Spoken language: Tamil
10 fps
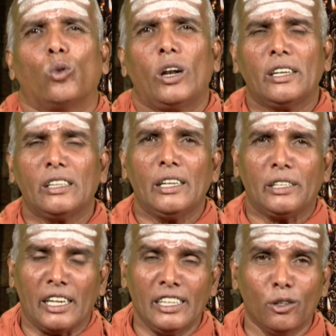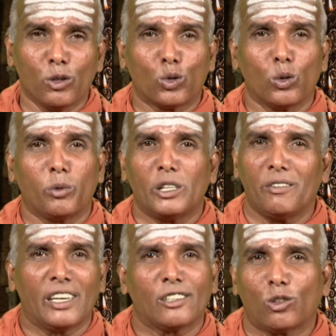உலகத்தில் தெரிஞ்ச வஸ்துவை பற்றி
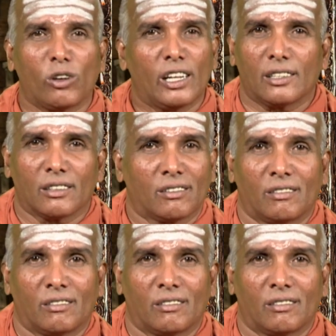வேதம் சொல்லாது